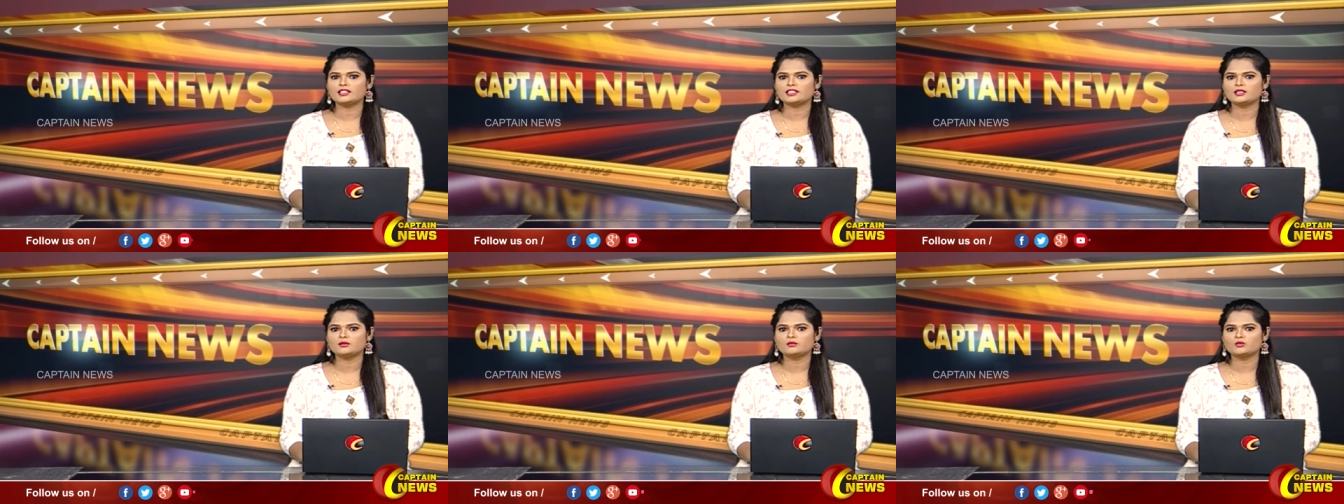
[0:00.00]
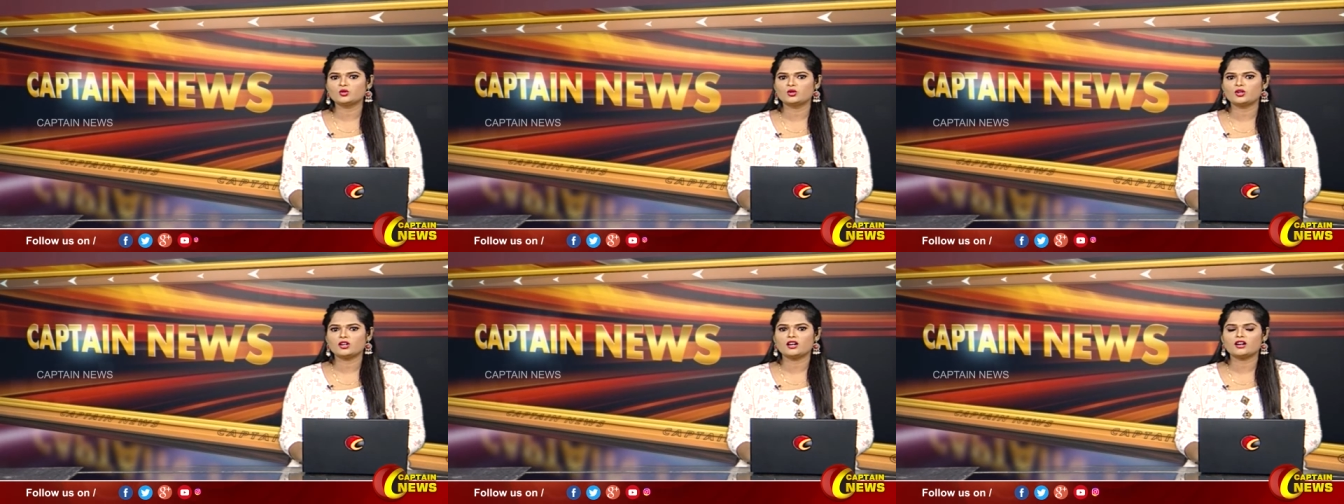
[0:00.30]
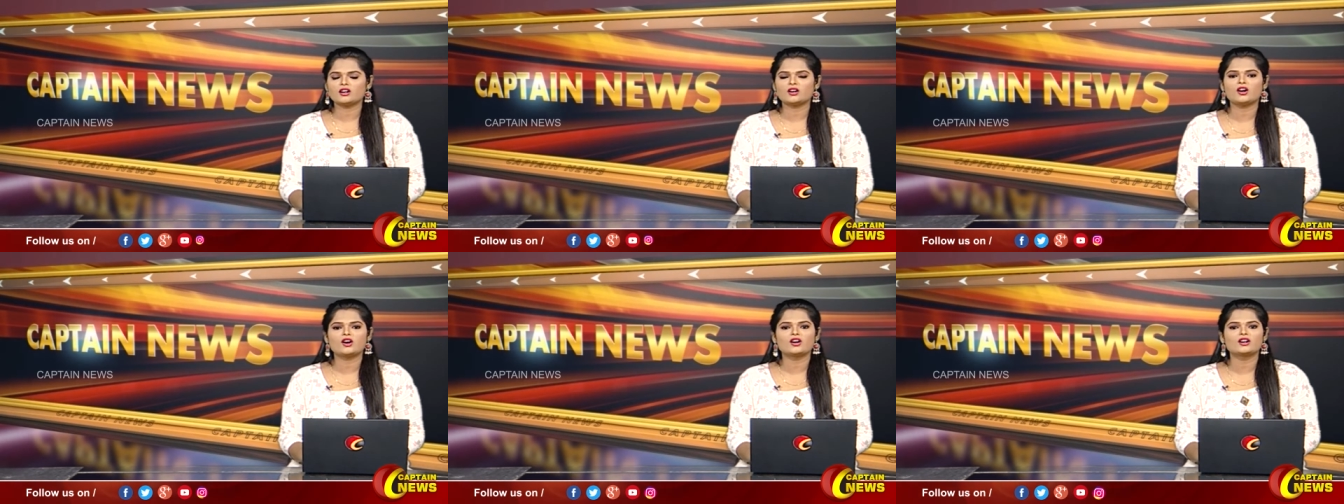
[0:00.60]

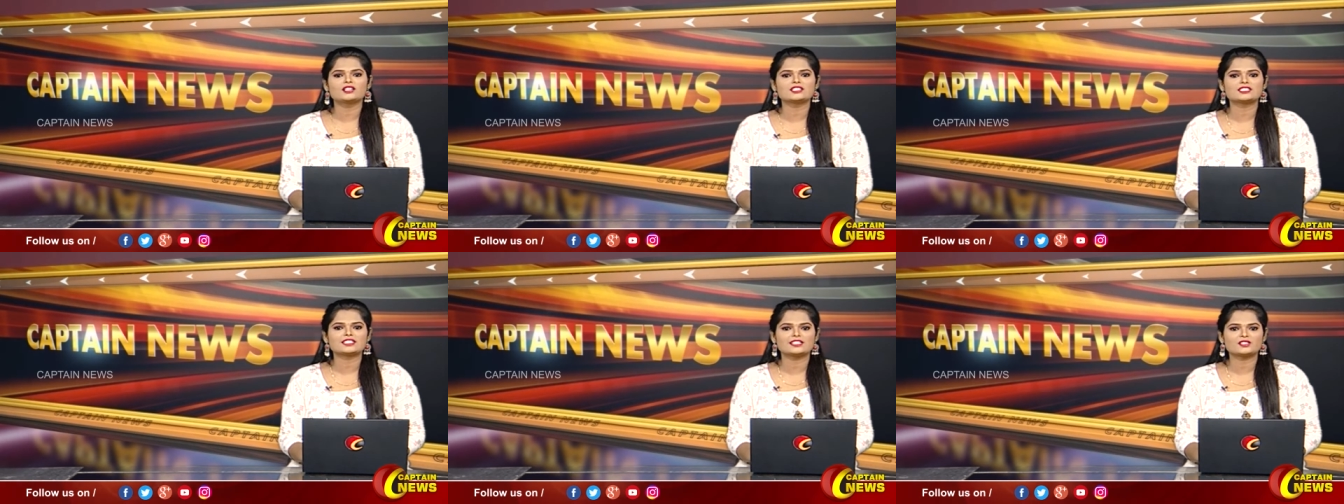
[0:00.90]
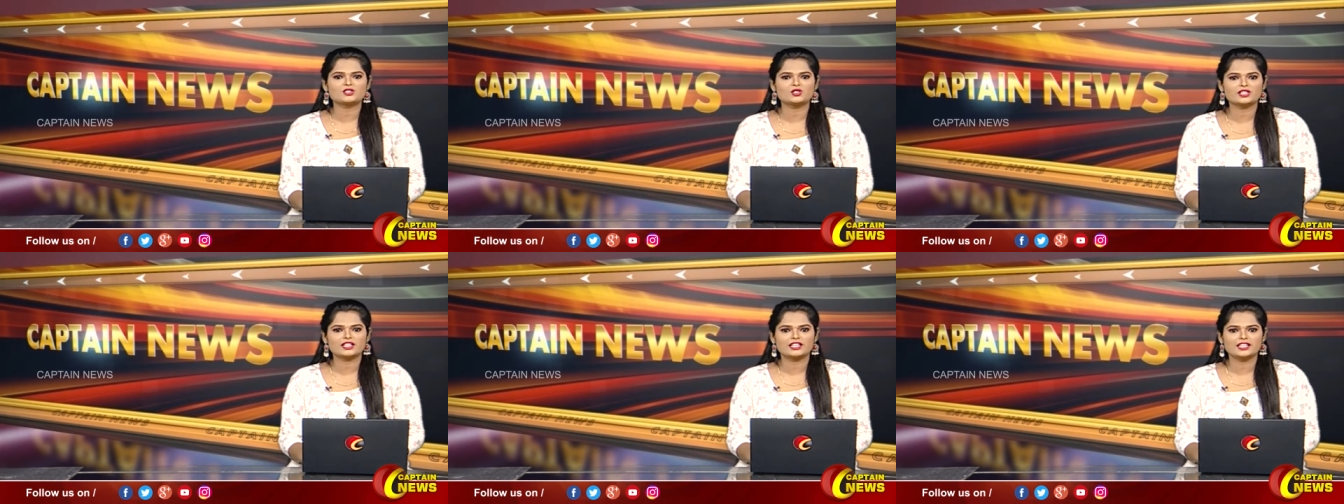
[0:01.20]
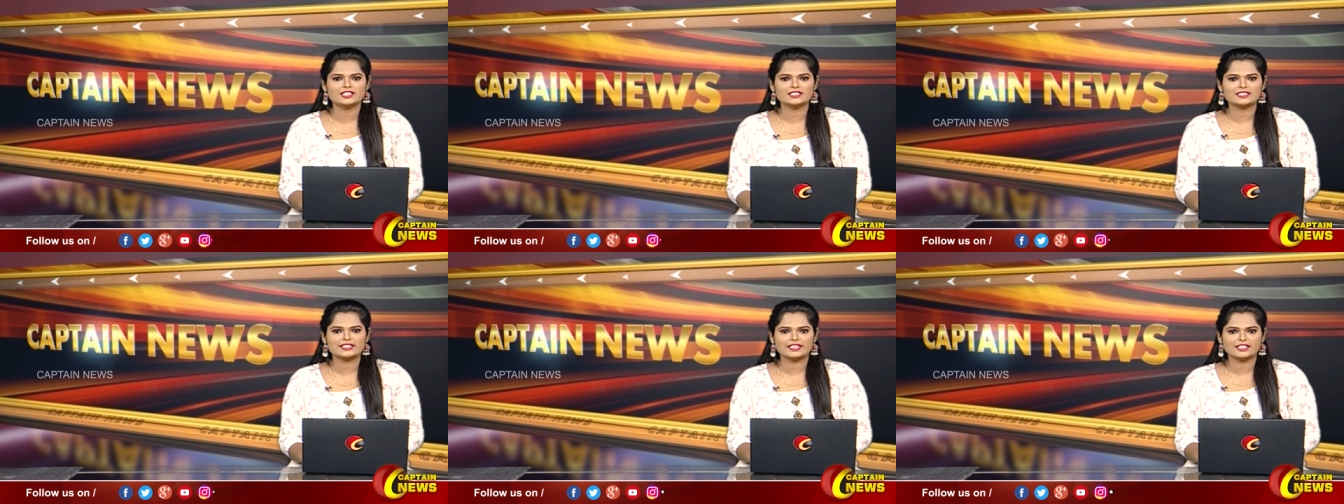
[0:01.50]
அதிமுக காங்கிரஸ்
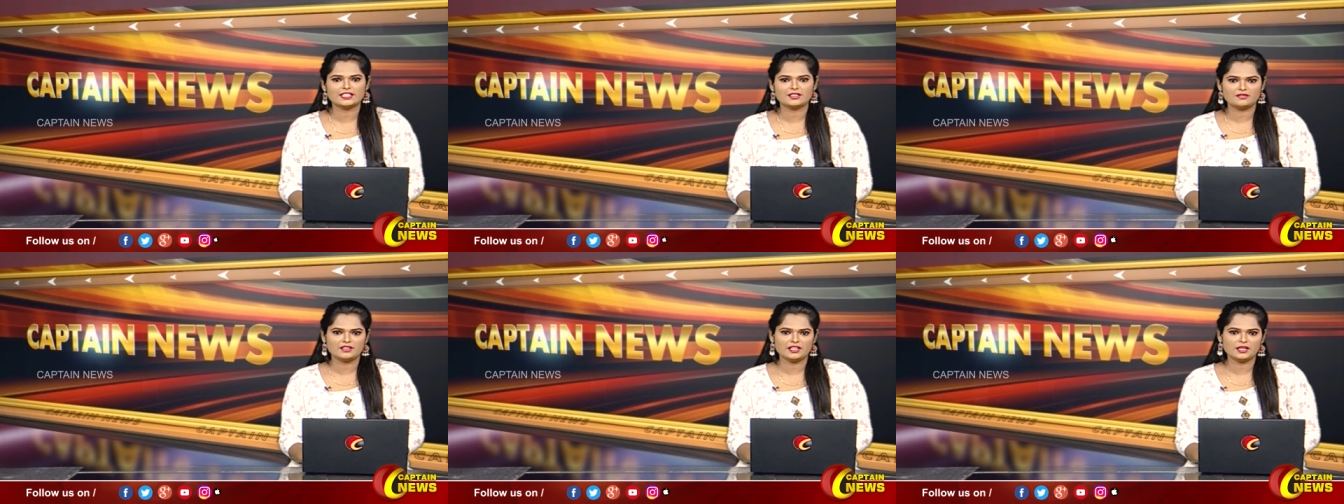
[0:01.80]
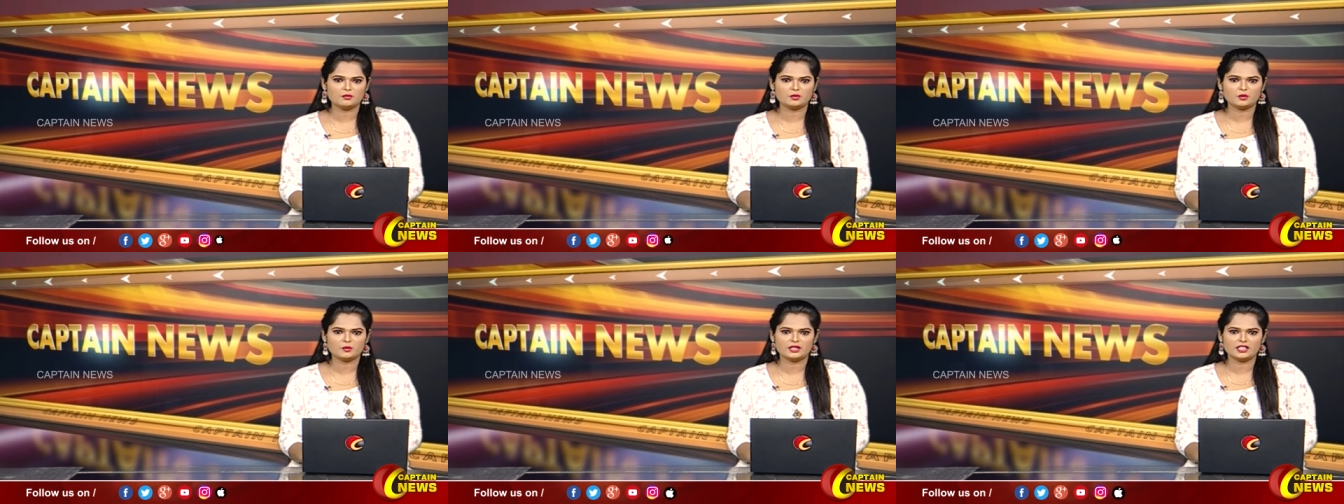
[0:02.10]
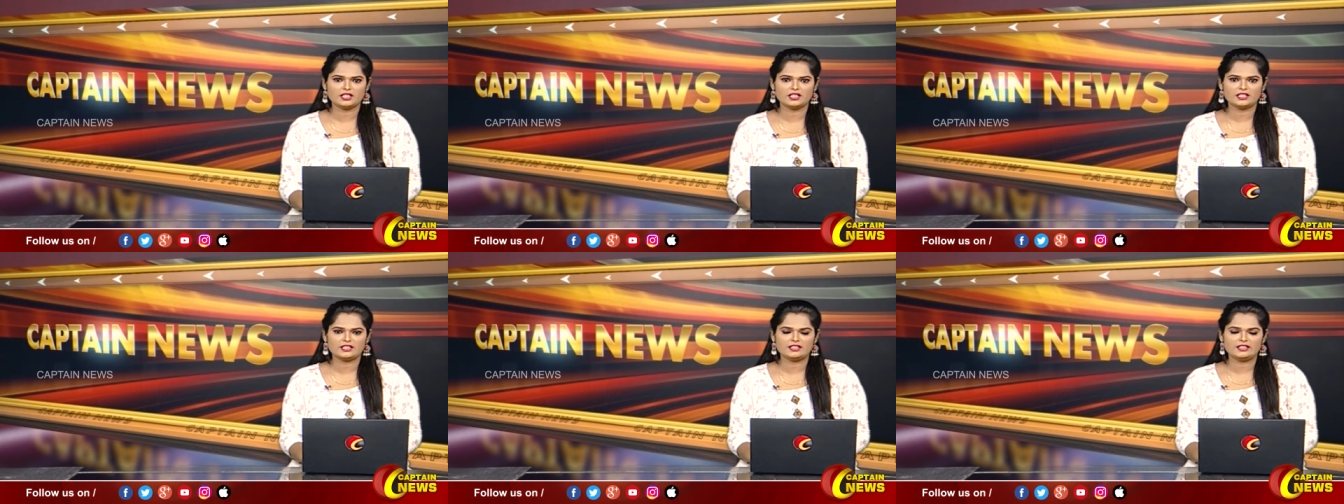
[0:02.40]
கட்சிகளை சேர்ந்த வேட்பு
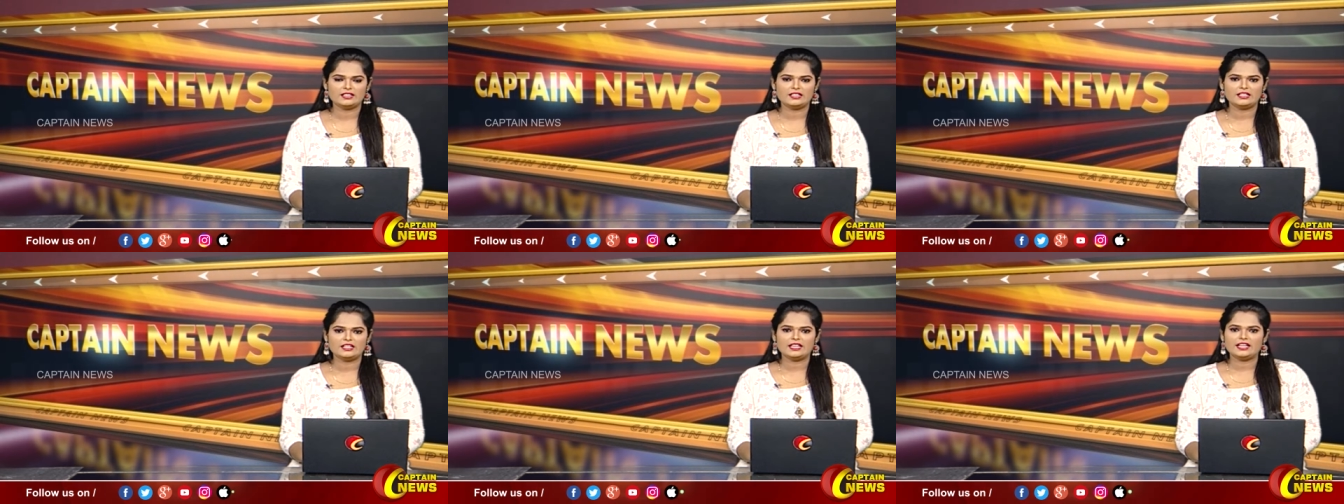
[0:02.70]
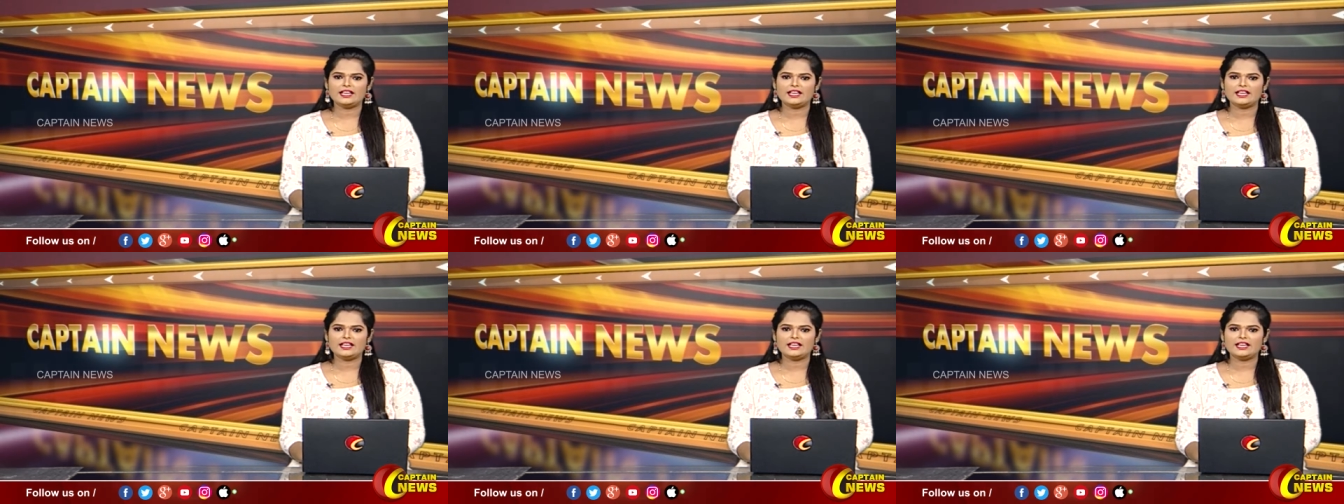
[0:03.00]
மனுக்கள்